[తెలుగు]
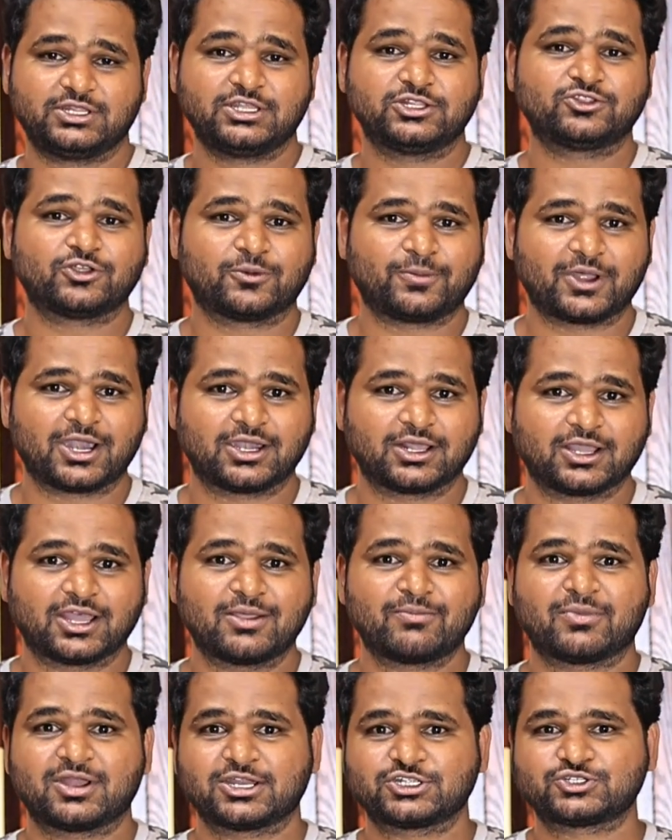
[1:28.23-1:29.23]
దీంతో పాటుగా
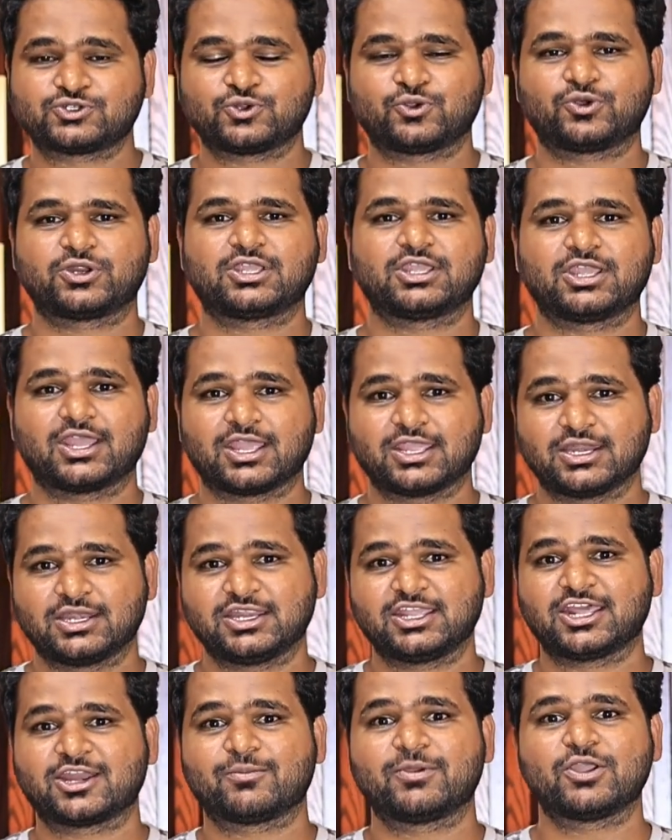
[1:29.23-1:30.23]
మన స్టోర్కి
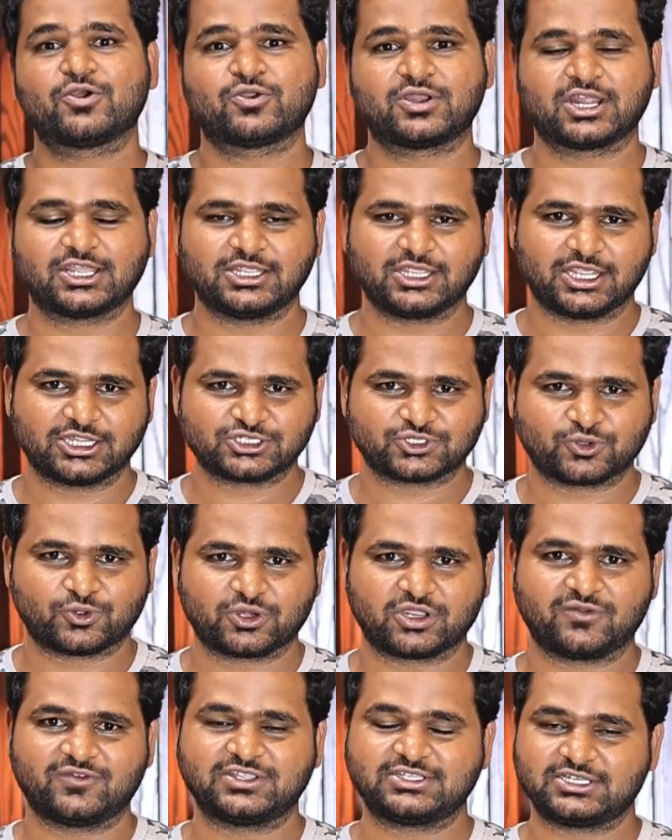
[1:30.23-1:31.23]
నియర్ బై ఉన్న ఏ
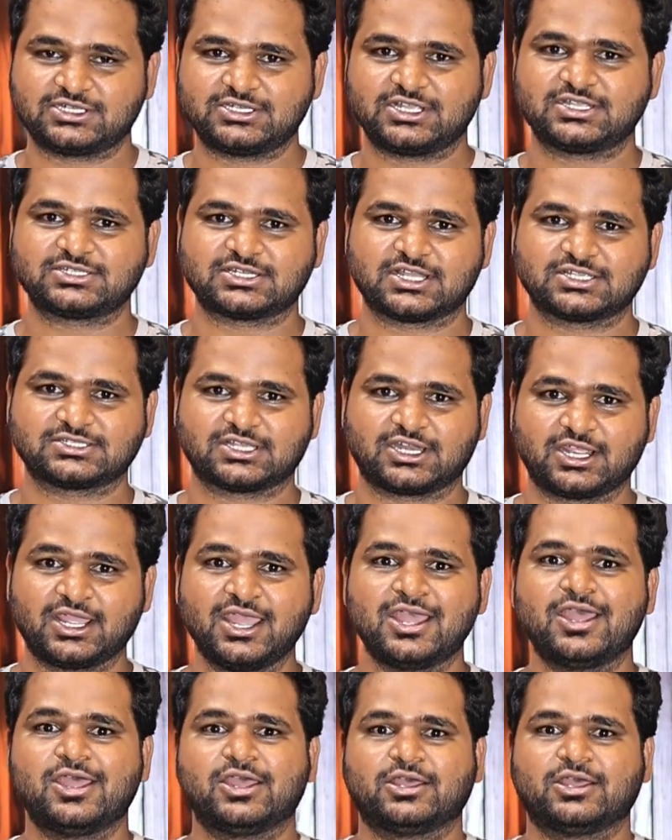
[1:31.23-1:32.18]
స్టోర్కి విజిట్ చేసినా సరే